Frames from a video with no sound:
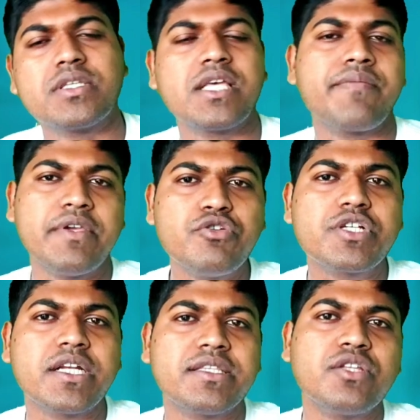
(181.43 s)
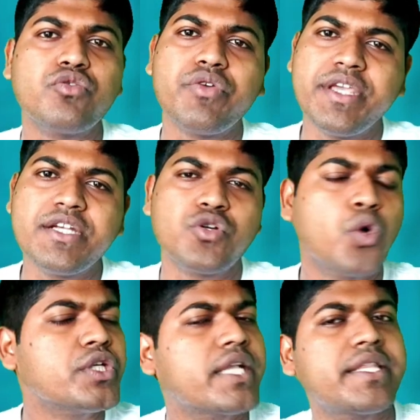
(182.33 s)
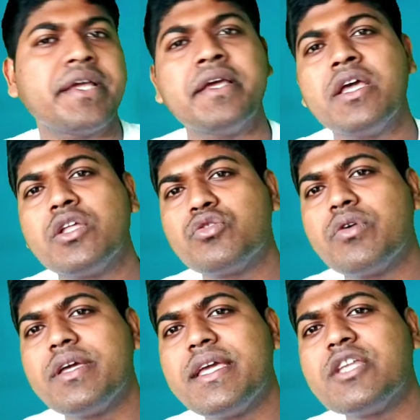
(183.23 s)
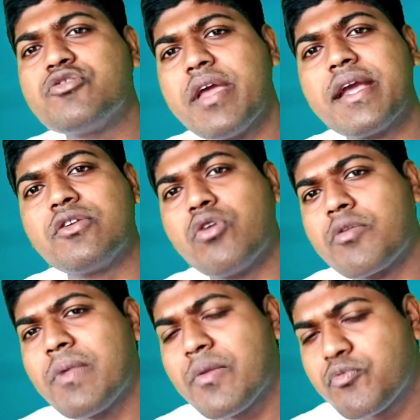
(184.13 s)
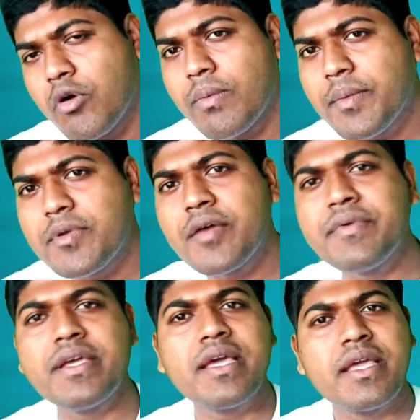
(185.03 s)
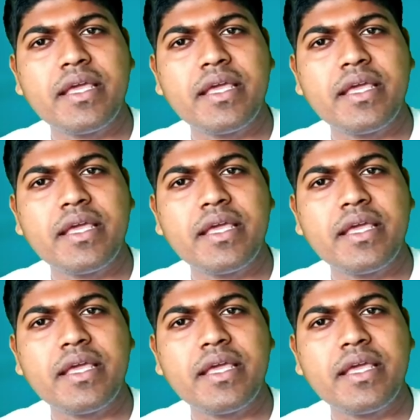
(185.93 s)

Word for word: थोड़ा सा आप यूज करते हैं तो हीट हो जाते हैं तो ये जो है एक नॉर्मल प्रॉब्लम है अभी